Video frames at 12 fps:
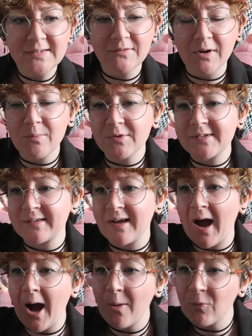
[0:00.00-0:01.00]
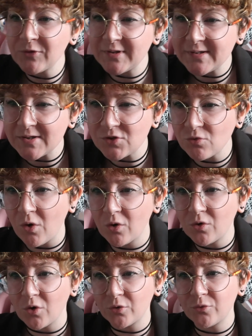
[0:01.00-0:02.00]
c'est vraiment cette harmonisation,
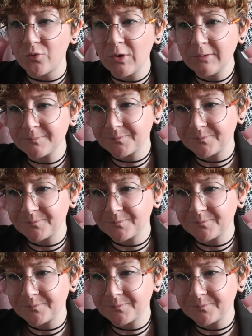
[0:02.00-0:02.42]
encore une fois.